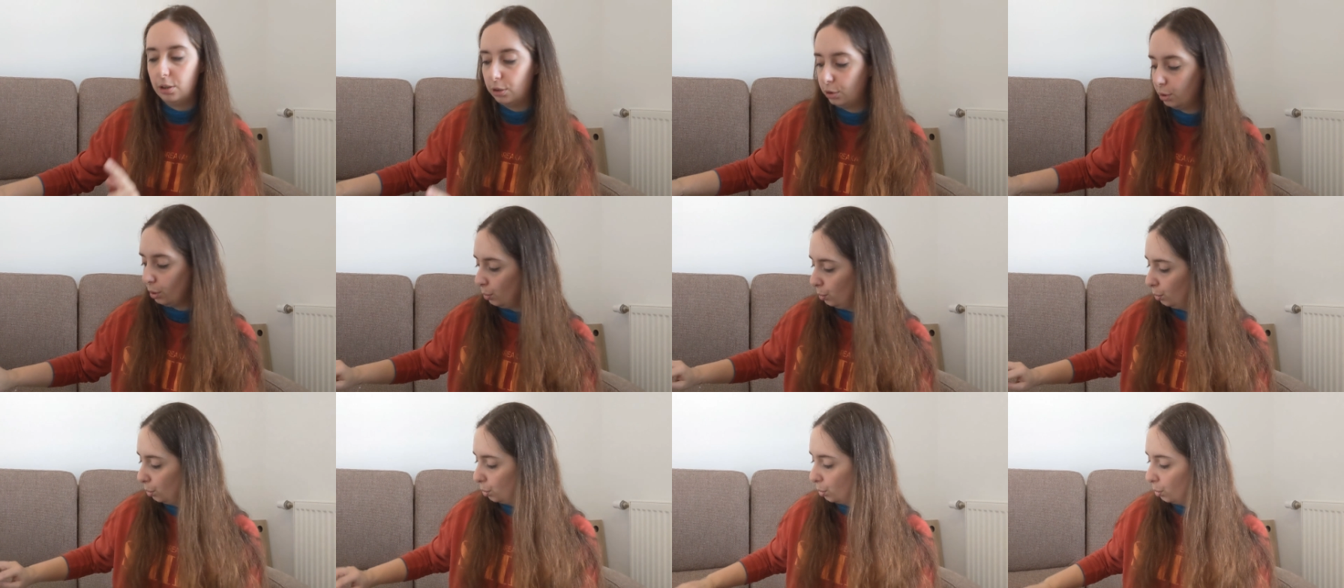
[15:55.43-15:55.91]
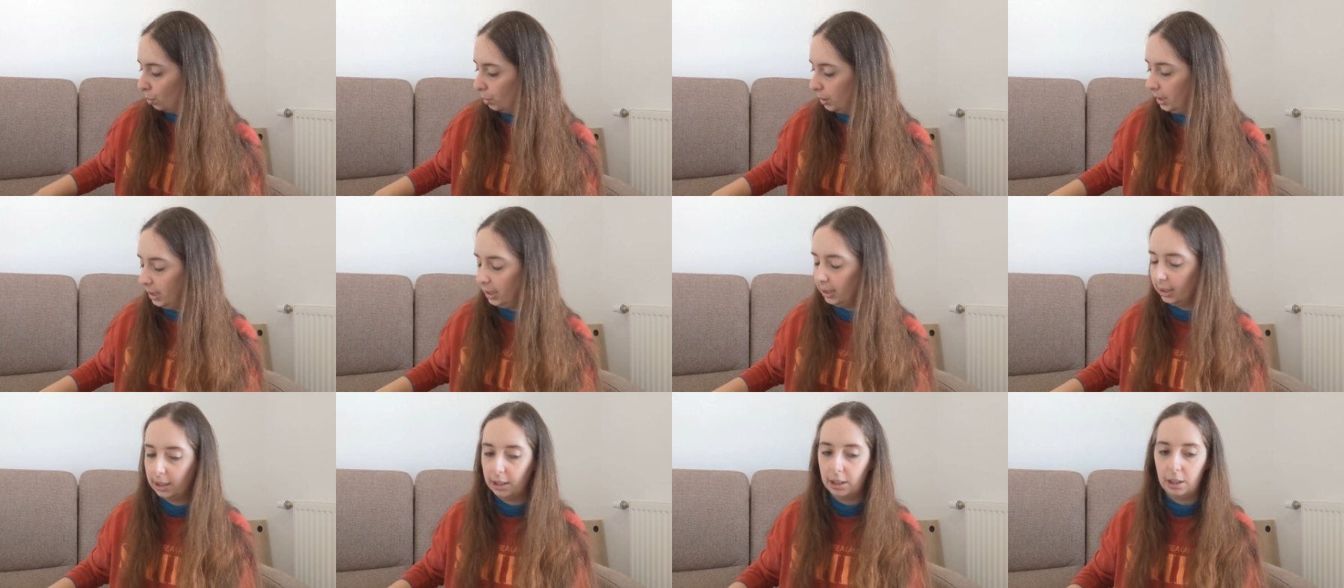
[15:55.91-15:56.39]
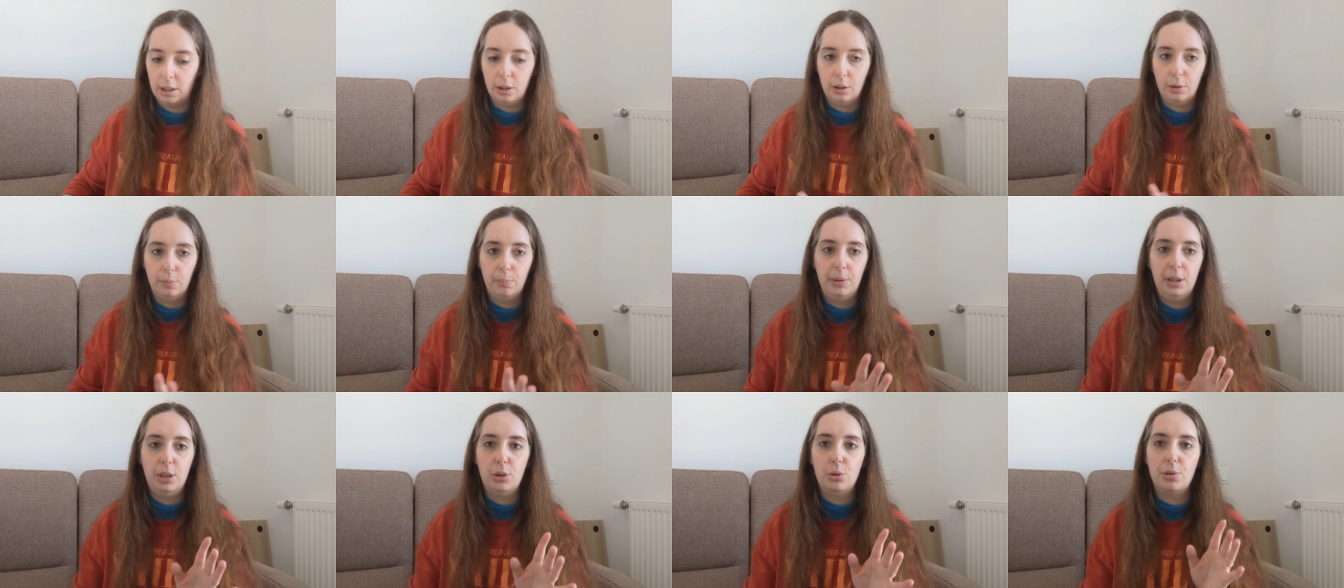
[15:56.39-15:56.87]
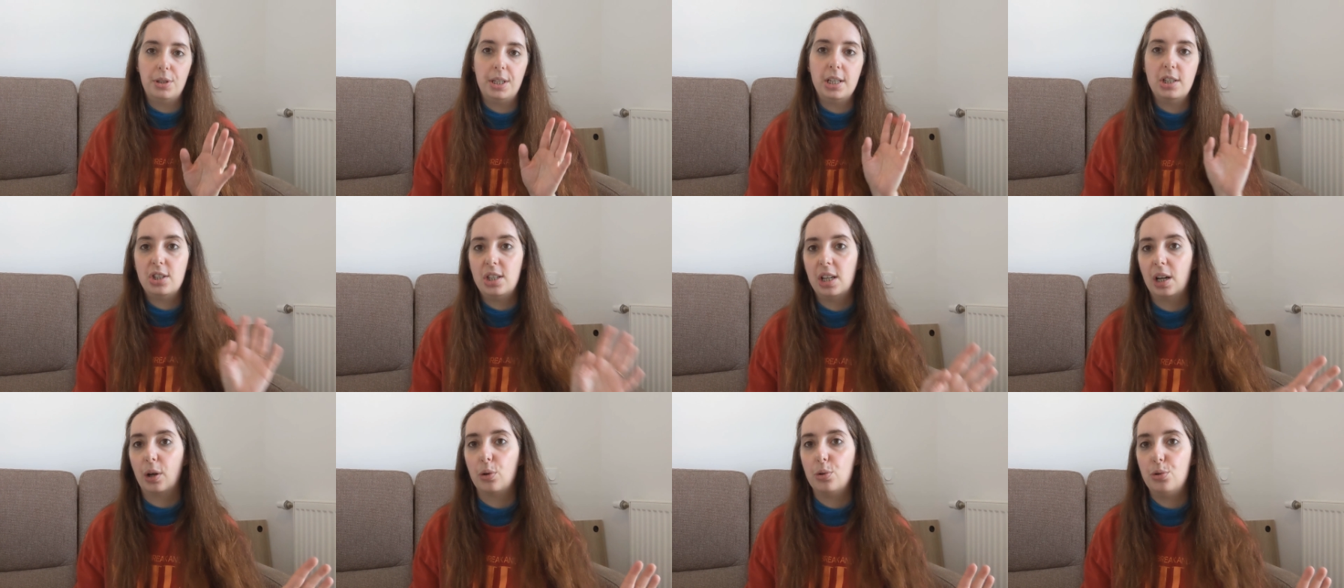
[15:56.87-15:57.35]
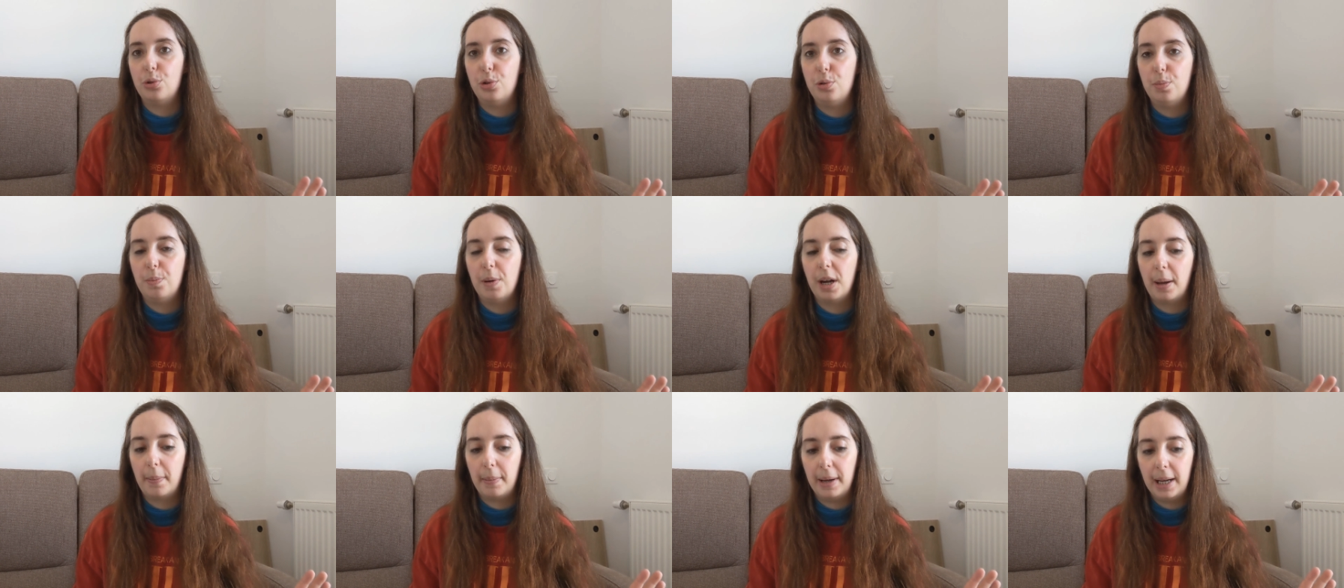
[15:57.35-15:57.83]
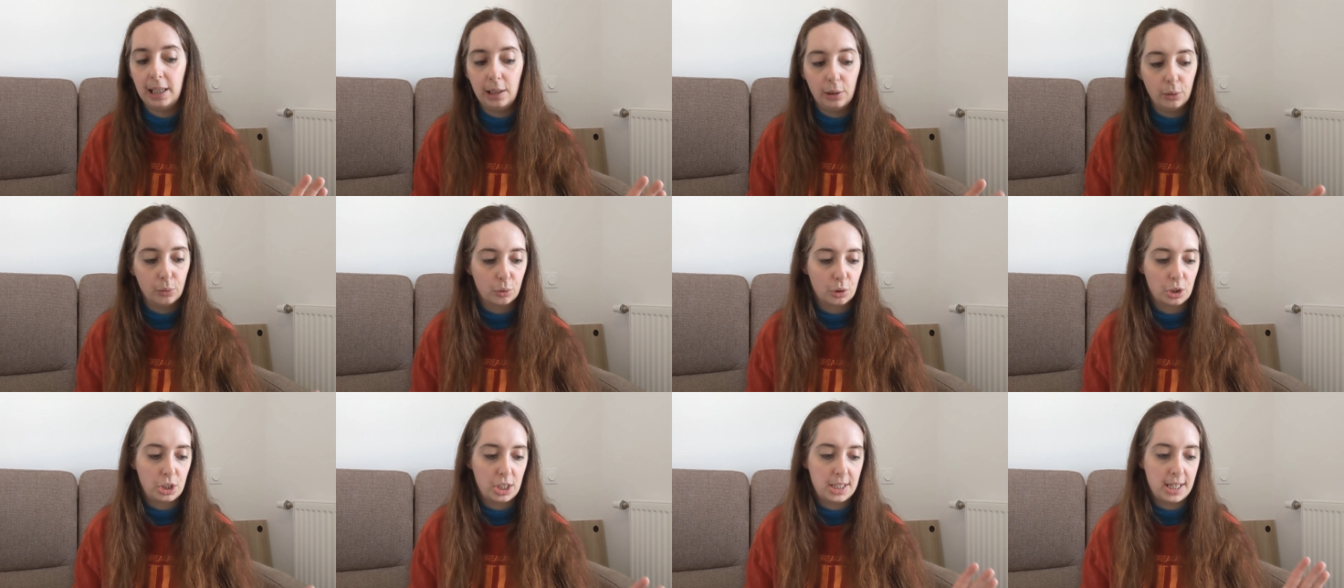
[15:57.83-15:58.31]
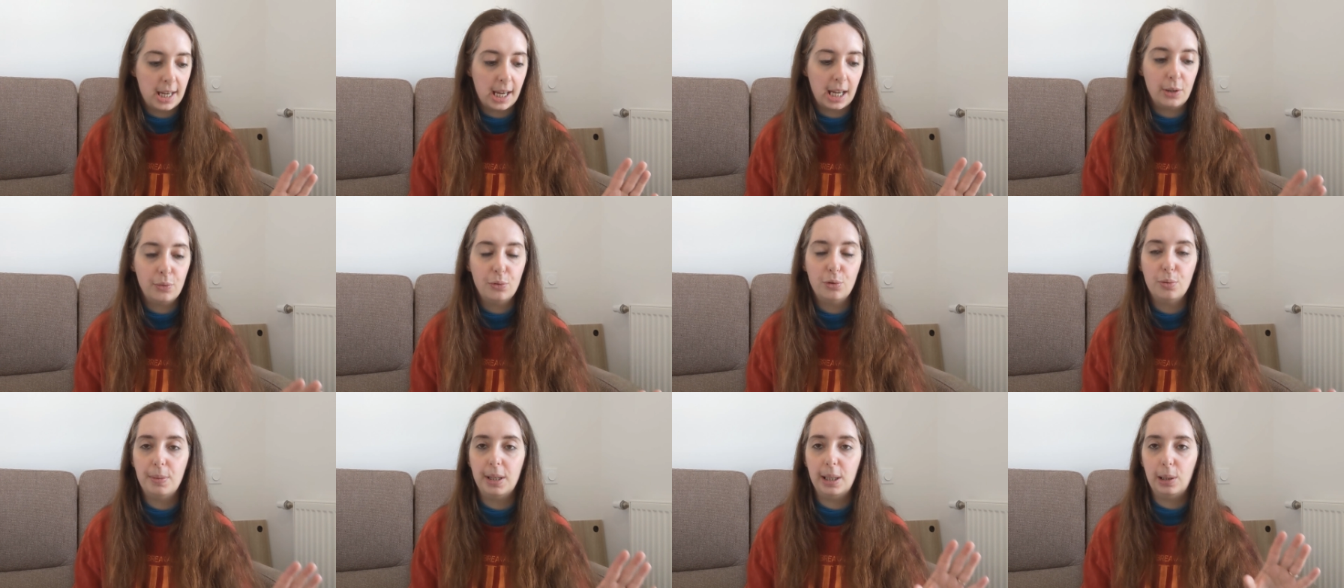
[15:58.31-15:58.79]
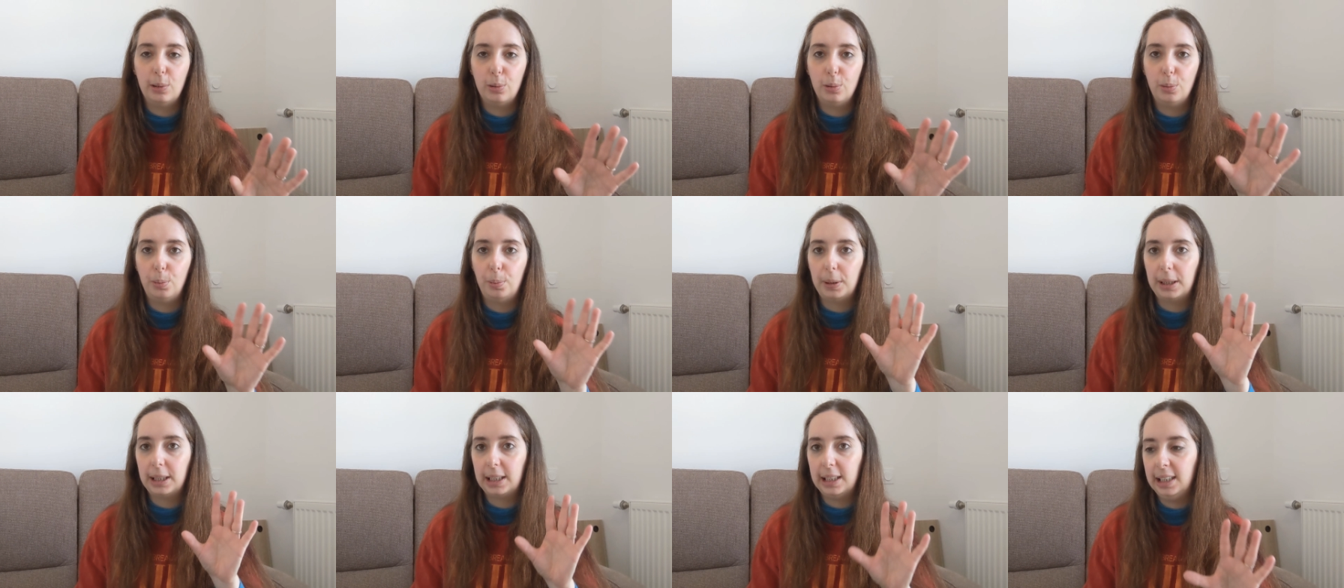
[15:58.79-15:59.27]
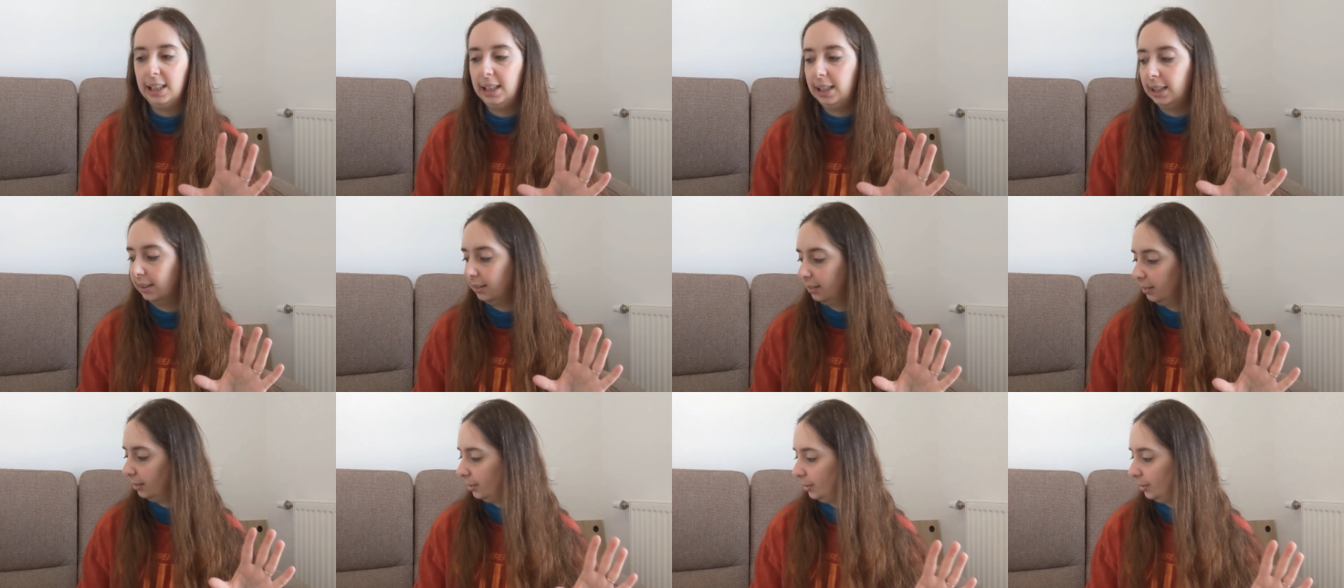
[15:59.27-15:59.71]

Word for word: dans le colis, mais je sais que j'ai reçu par mail, donc j'essaierai de vous mettre le prix